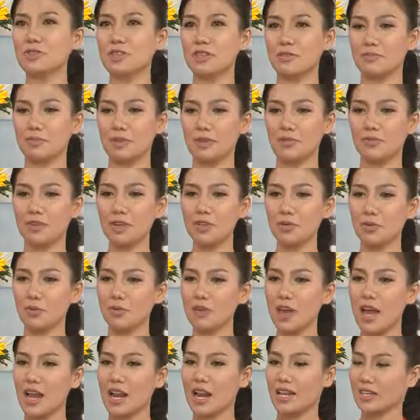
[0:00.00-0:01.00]
chương trình mình với
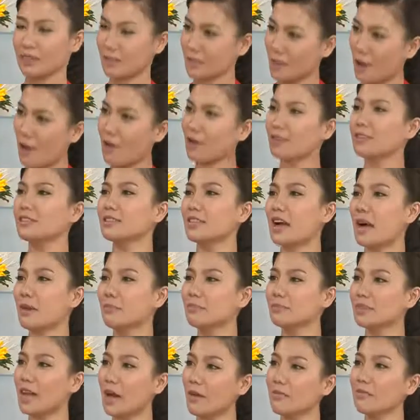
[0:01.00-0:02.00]
chủ đề là trọn hương
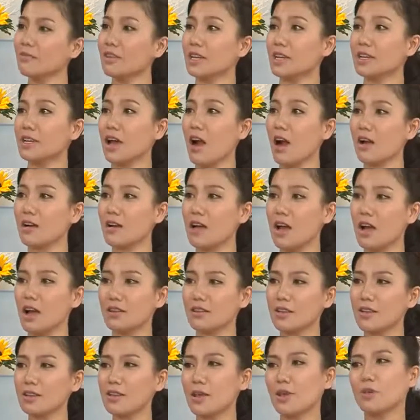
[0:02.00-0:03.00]
ấm thấm vị ngon,
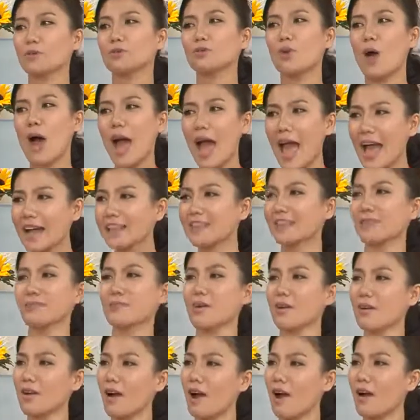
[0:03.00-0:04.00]
giới thiệu toàn
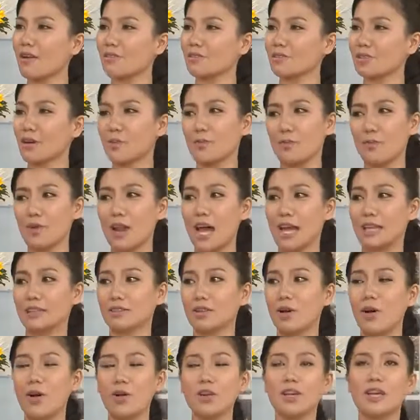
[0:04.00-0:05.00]
những món ngon trong mùa
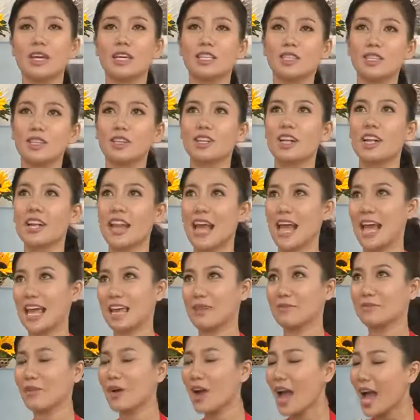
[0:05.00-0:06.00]
lạnh thôi, cho nên là
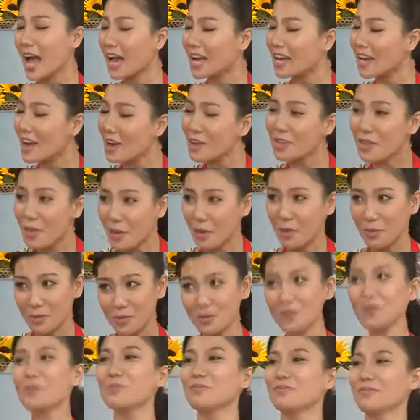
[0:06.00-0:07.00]
em có ăn hơi
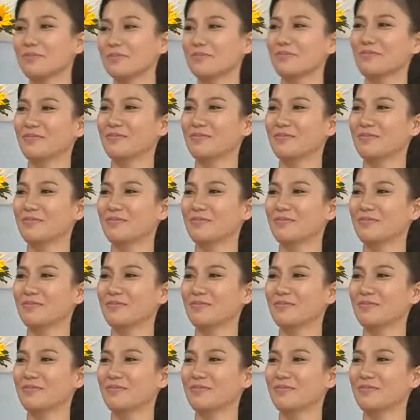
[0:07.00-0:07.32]
nhiều chút.